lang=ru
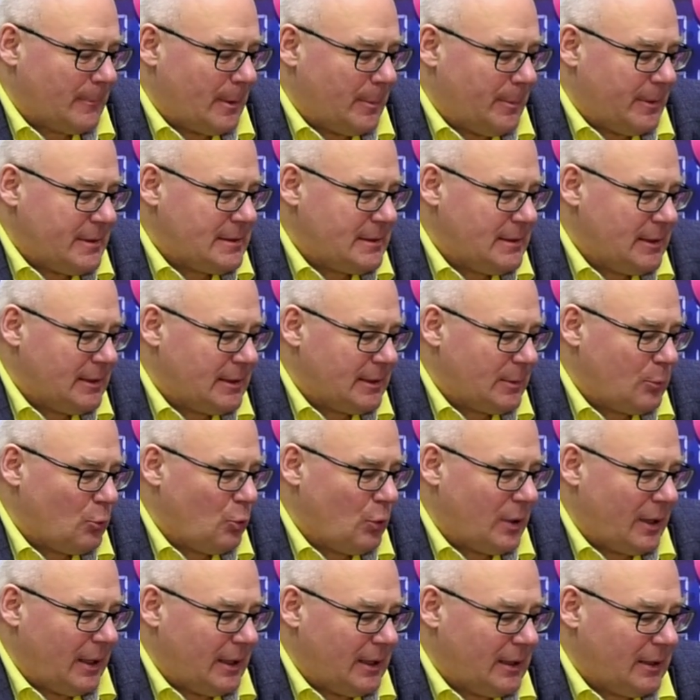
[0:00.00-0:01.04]
президентом
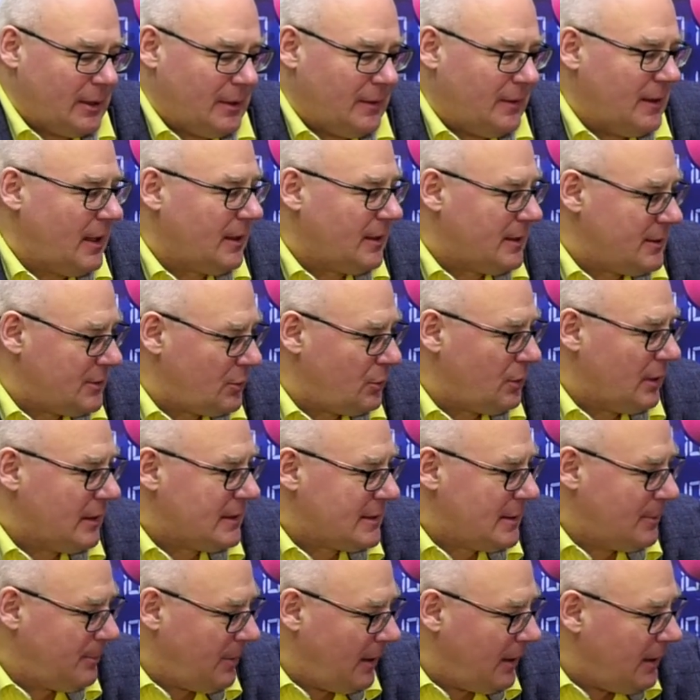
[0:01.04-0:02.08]
Украины данной
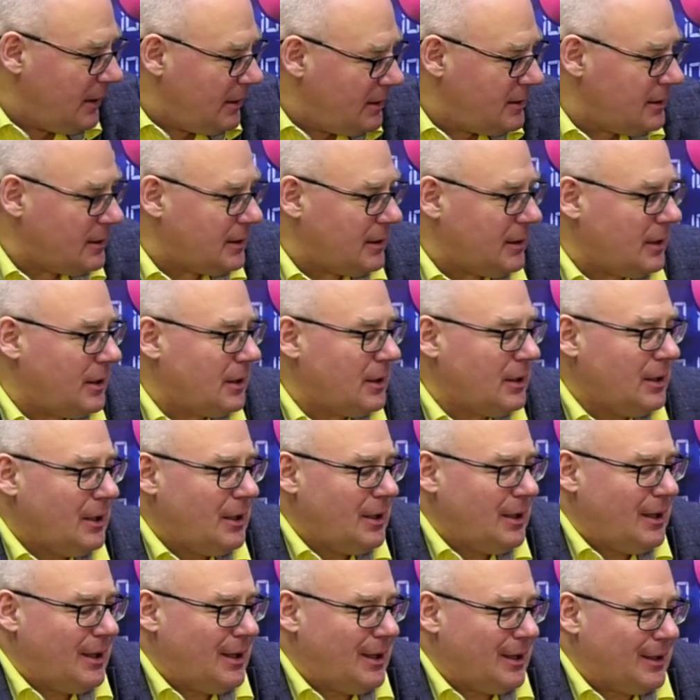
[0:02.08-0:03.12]
ситуации политики,
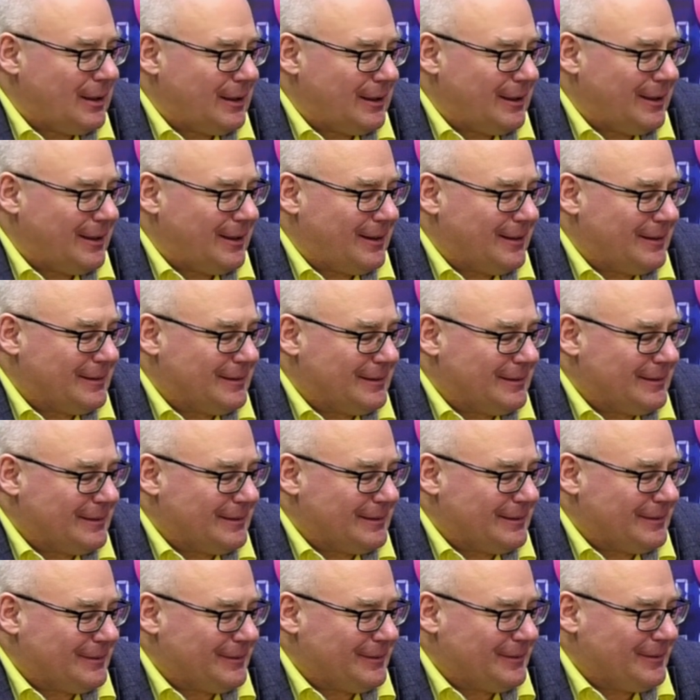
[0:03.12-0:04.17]

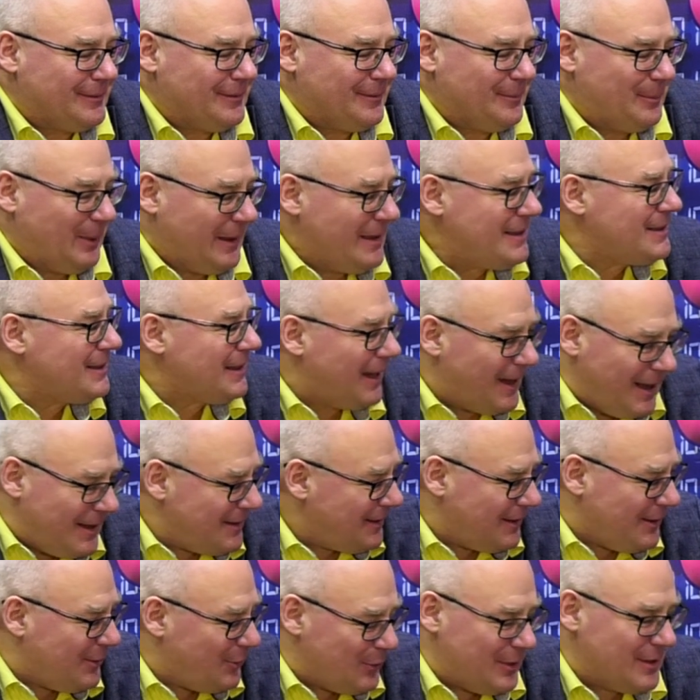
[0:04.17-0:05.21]
а,
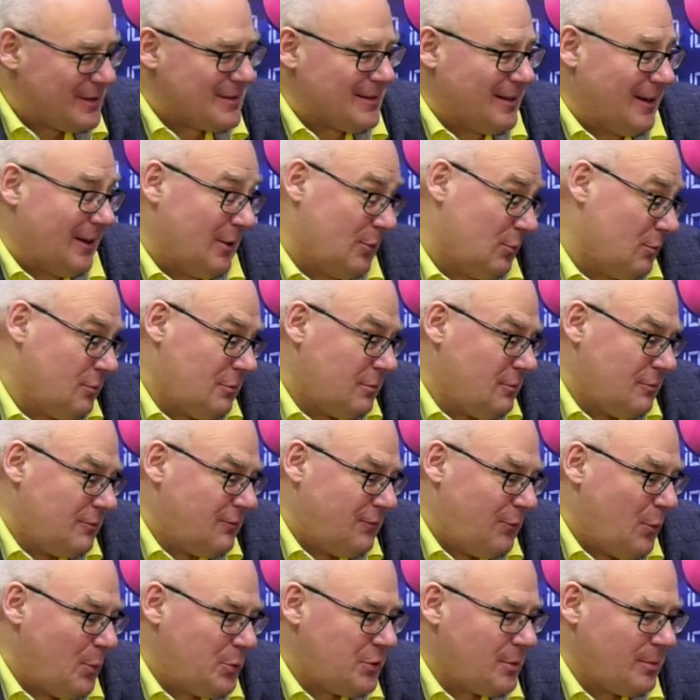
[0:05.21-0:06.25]
признание ее, я не знаю, ну,
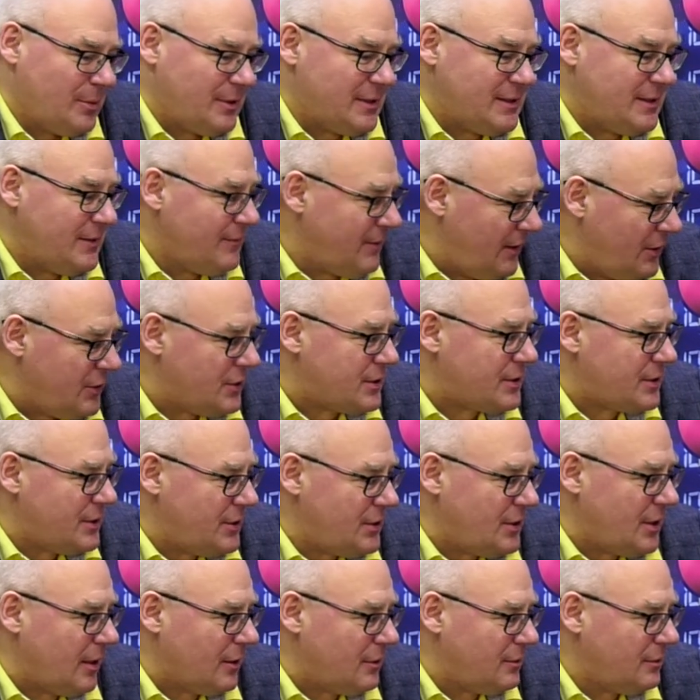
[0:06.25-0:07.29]
в общем-то, символический
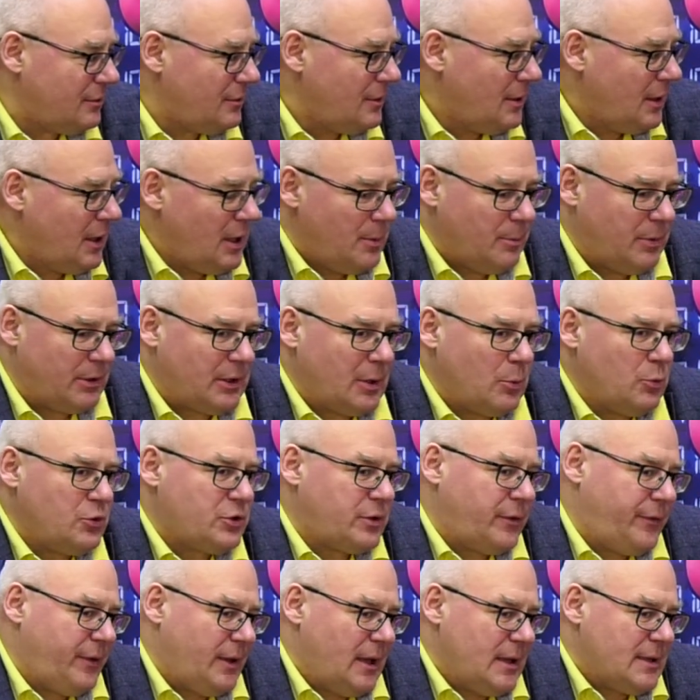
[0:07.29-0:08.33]
шаг. Потому
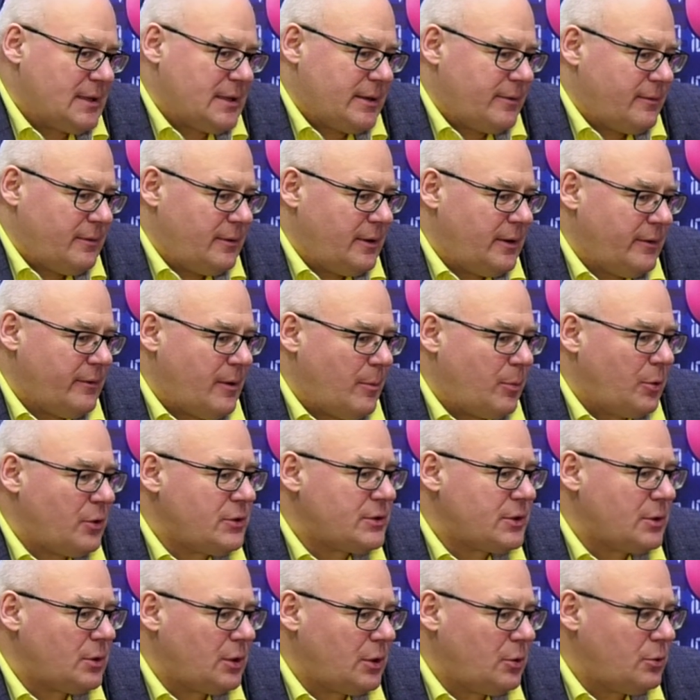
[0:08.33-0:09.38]
что финансовые
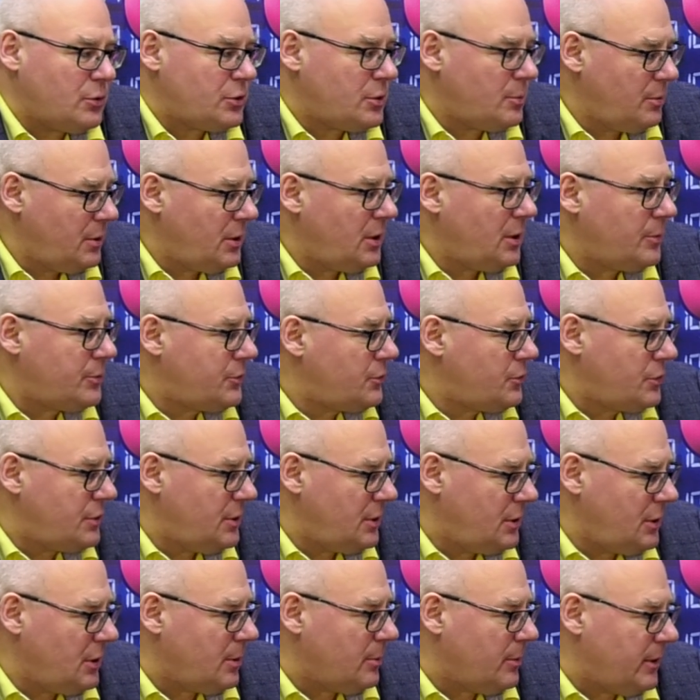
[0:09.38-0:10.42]
вопросы, они уже были
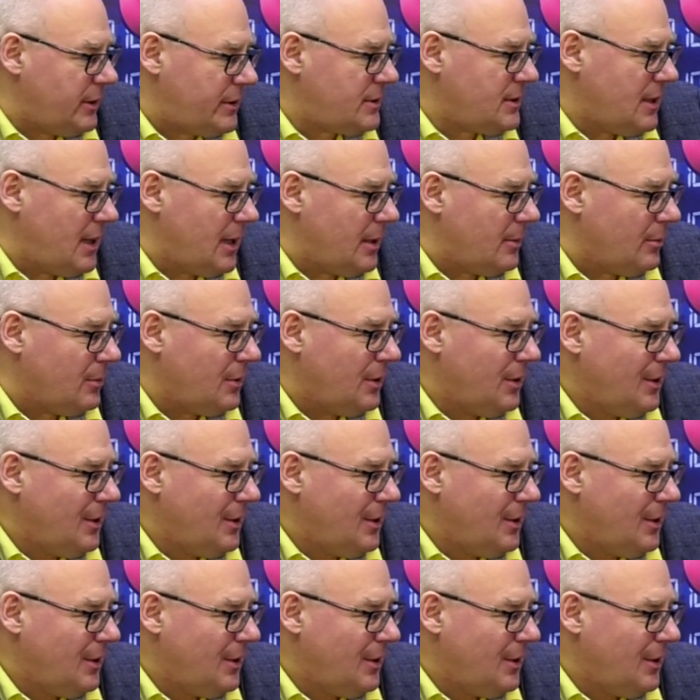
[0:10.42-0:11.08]
обсуждены, мы их знаем,